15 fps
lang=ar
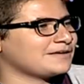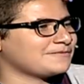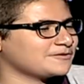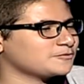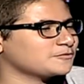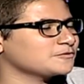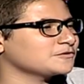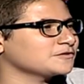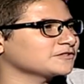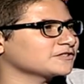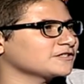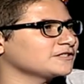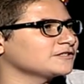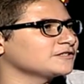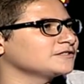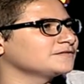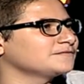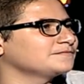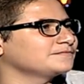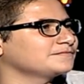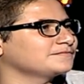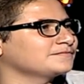ابقى دكتور ان شاء الله
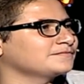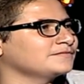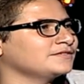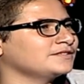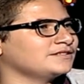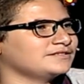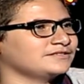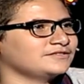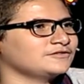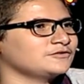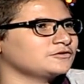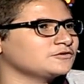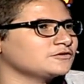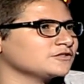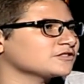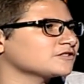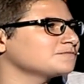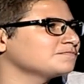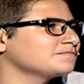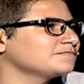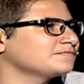دكتور ايه دكتور عظام